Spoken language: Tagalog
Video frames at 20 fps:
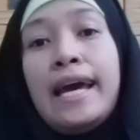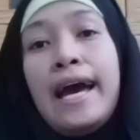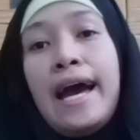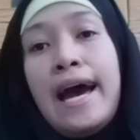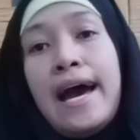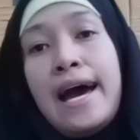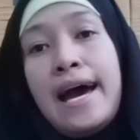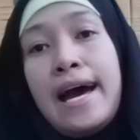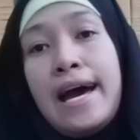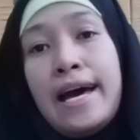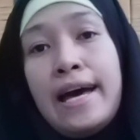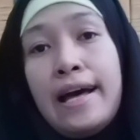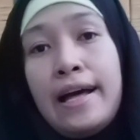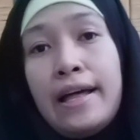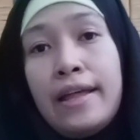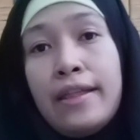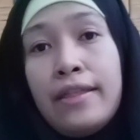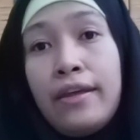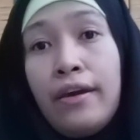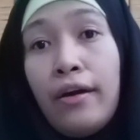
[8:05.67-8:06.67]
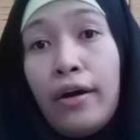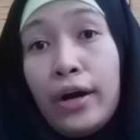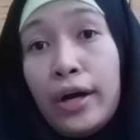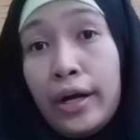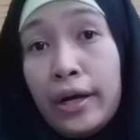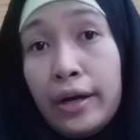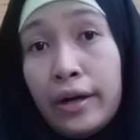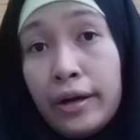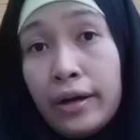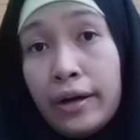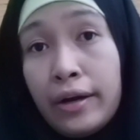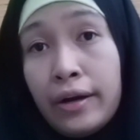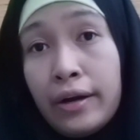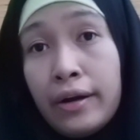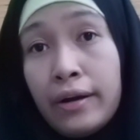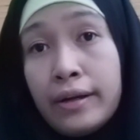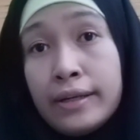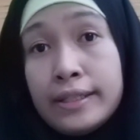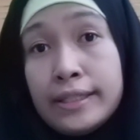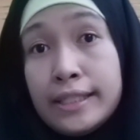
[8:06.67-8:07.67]
Uh, ah, they are
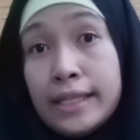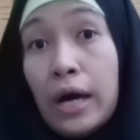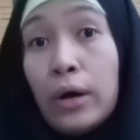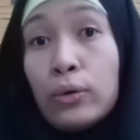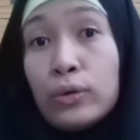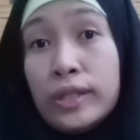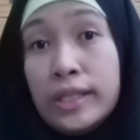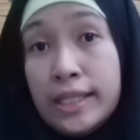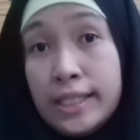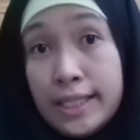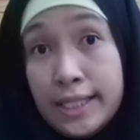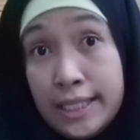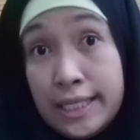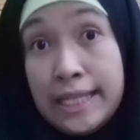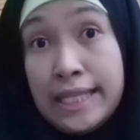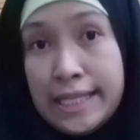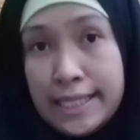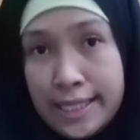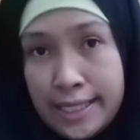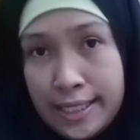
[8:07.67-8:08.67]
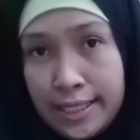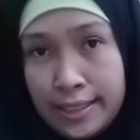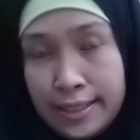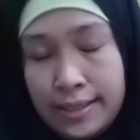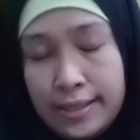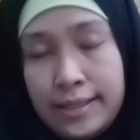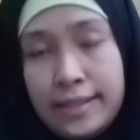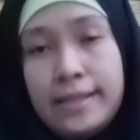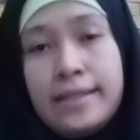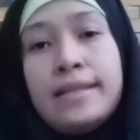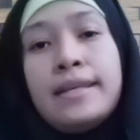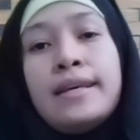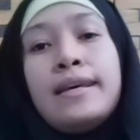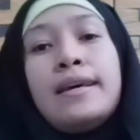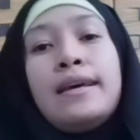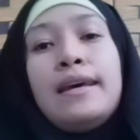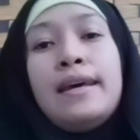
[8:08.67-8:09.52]
Saudi citizens.